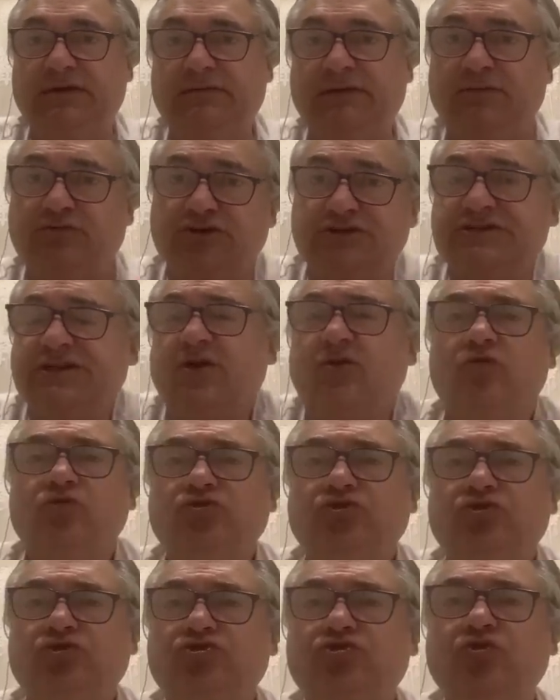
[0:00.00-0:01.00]
Vamos a ser
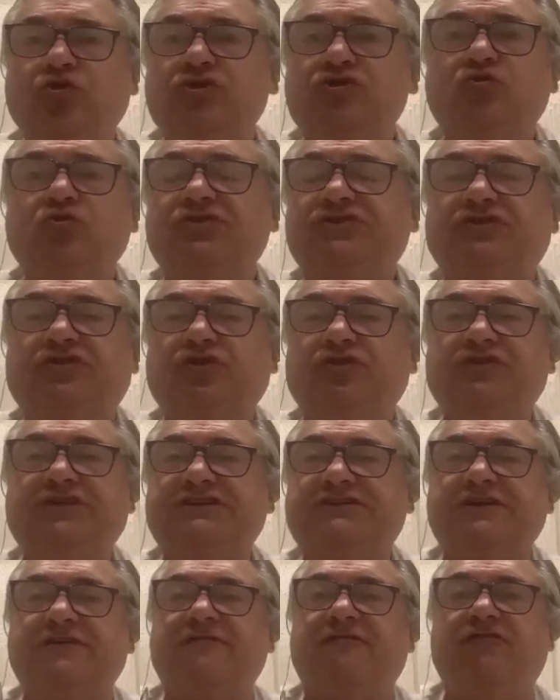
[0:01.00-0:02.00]
justos, no es cuestión de
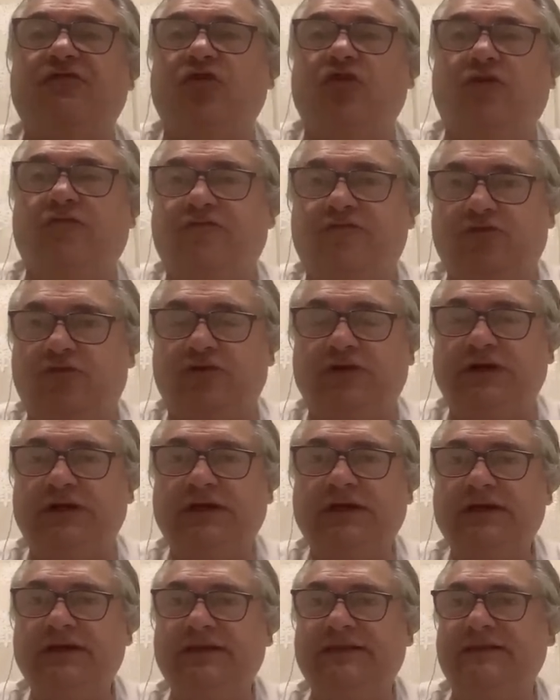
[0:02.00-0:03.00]
ser forofo,
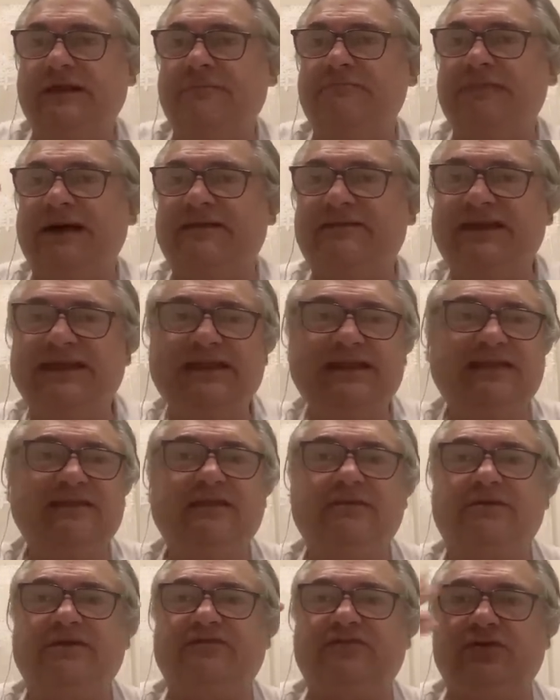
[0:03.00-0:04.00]
ni del Madrid ni
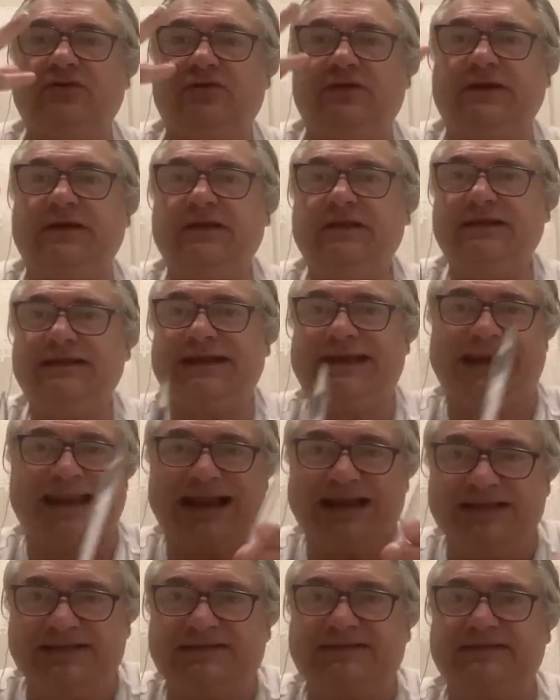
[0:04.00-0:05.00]
del Barcelona,
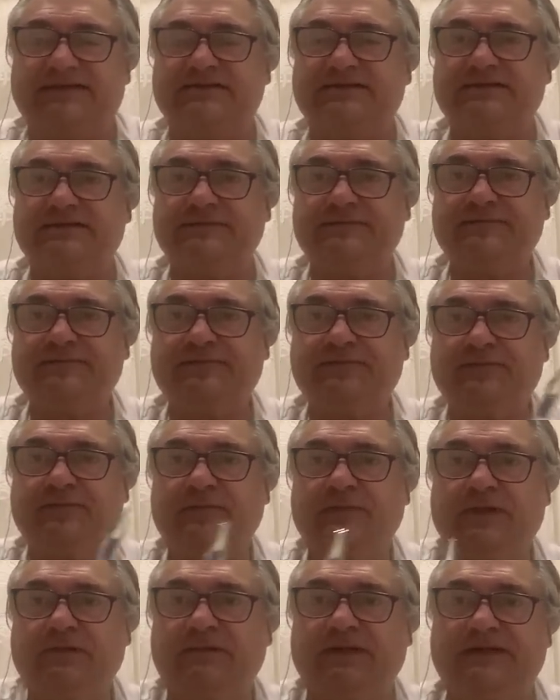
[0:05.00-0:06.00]
realistas.
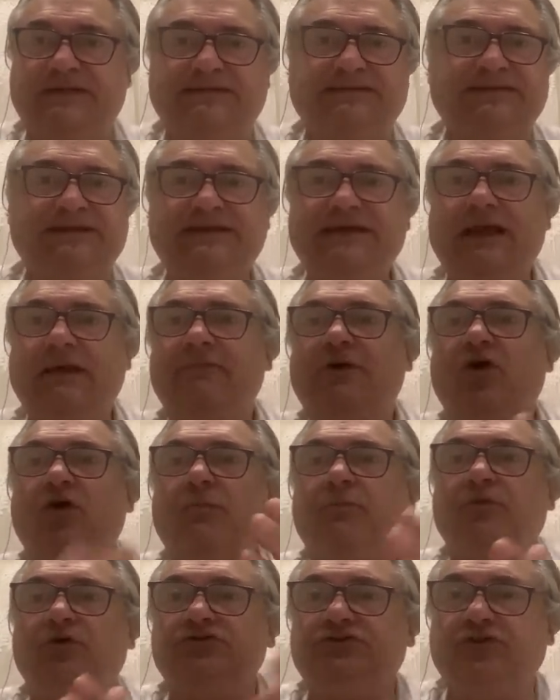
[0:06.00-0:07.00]
Madrid tiene al
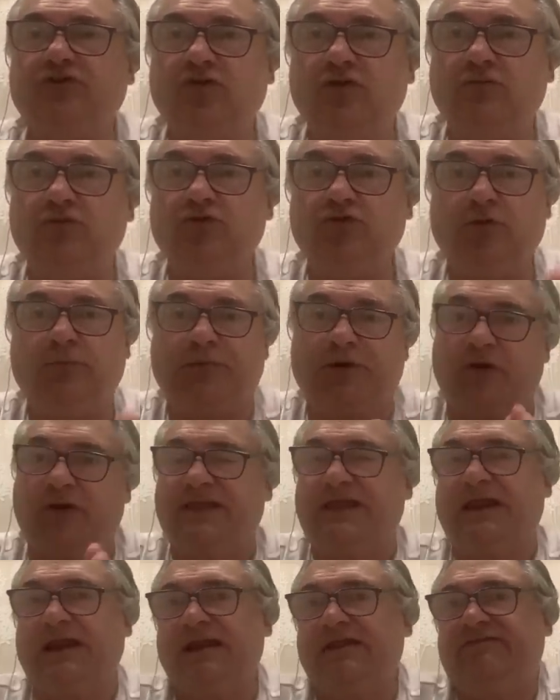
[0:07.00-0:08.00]
mejor portero del mundo, pero
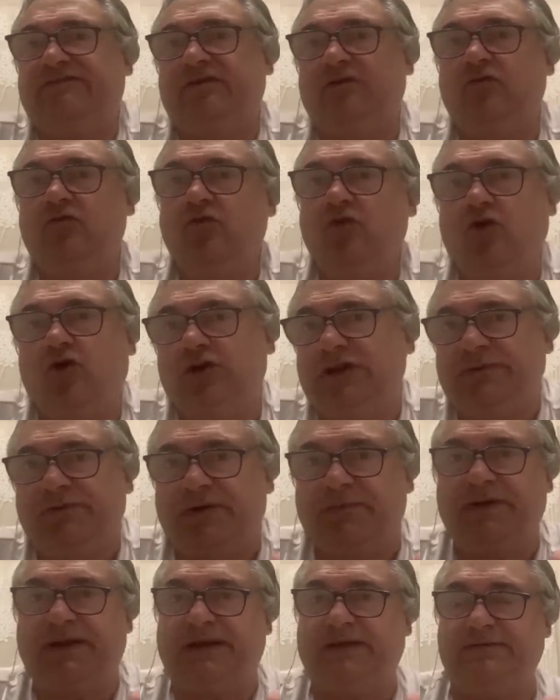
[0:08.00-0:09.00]
ayer le hicieron un gol de
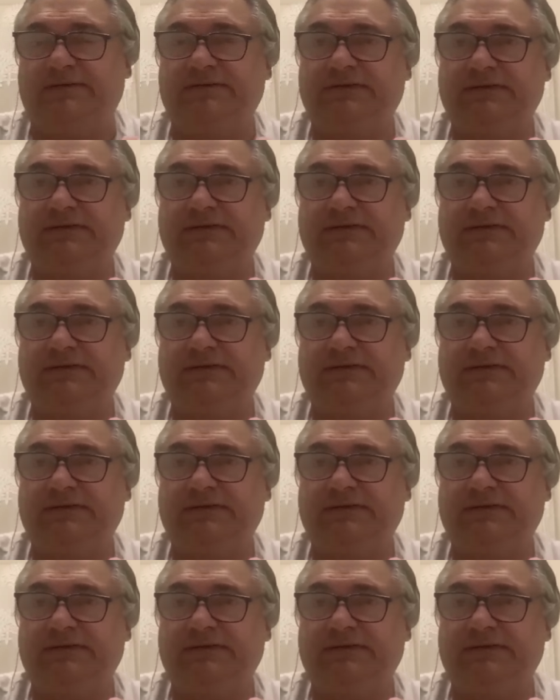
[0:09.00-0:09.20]
verbena.